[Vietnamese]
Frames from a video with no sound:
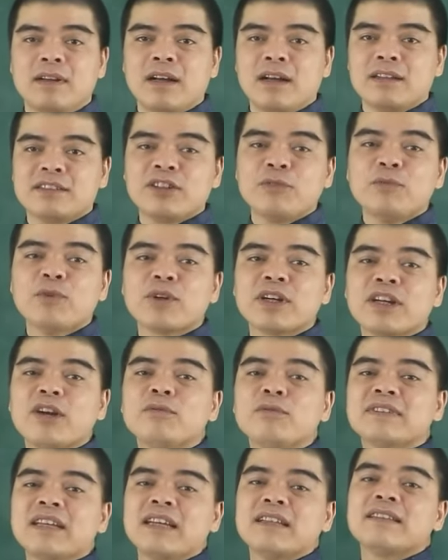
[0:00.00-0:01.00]
ở à, trong một
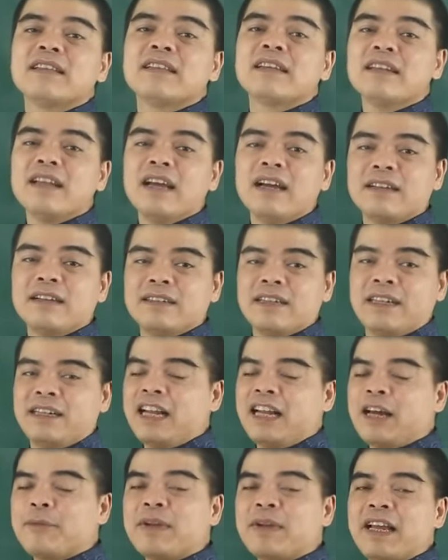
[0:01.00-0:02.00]
không gian tĩnh lặng để
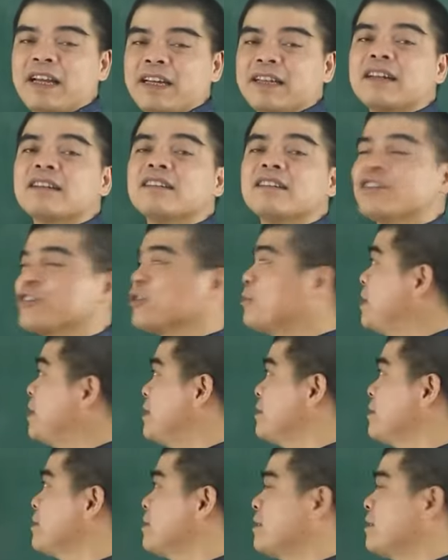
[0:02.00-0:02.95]
nạp lại cái năng lượng cho mình